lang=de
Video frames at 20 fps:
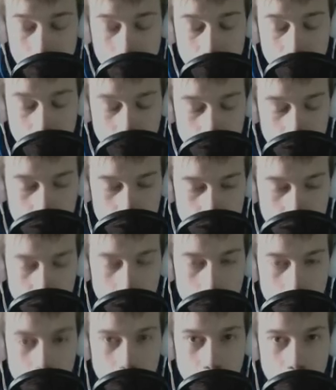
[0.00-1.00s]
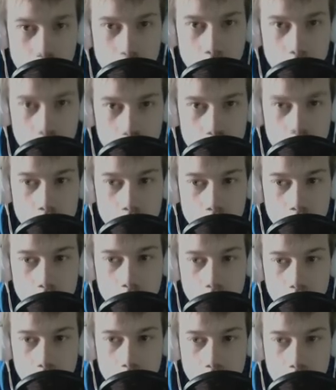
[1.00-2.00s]
Videos kann man einfach anschauen,
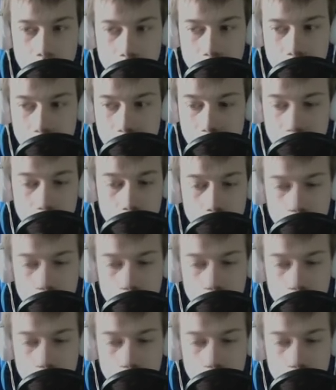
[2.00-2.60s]
weil die sind